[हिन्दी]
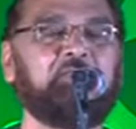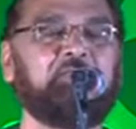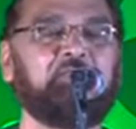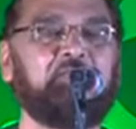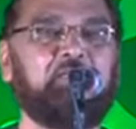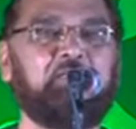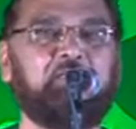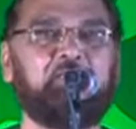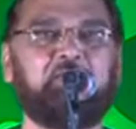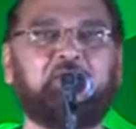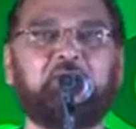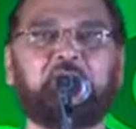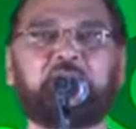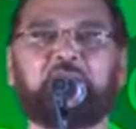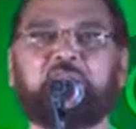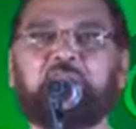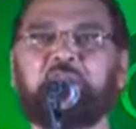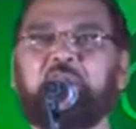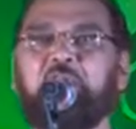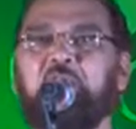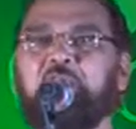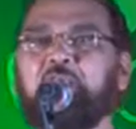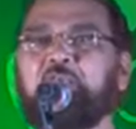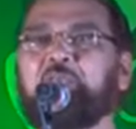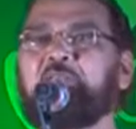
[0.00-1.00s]
संदेश
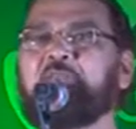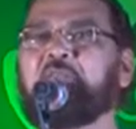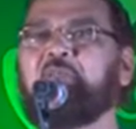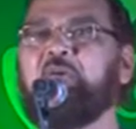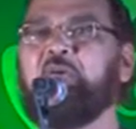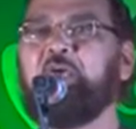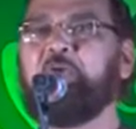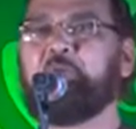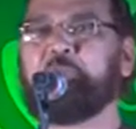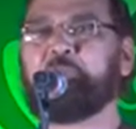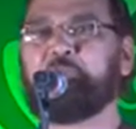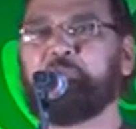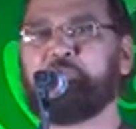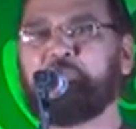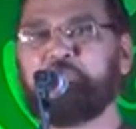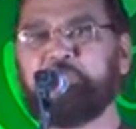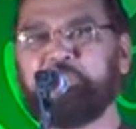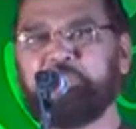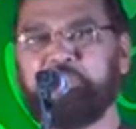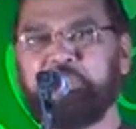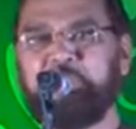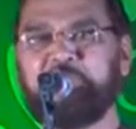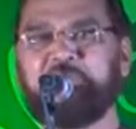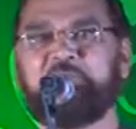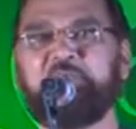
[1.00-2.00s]
त्यागी साहब
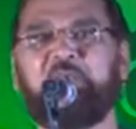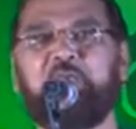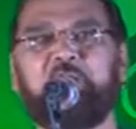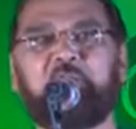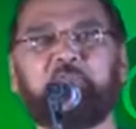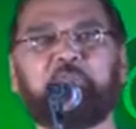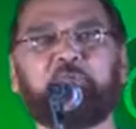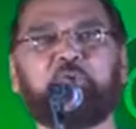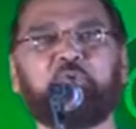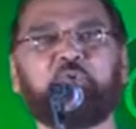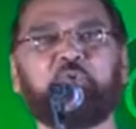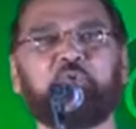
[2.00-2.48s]
पिछले साल भी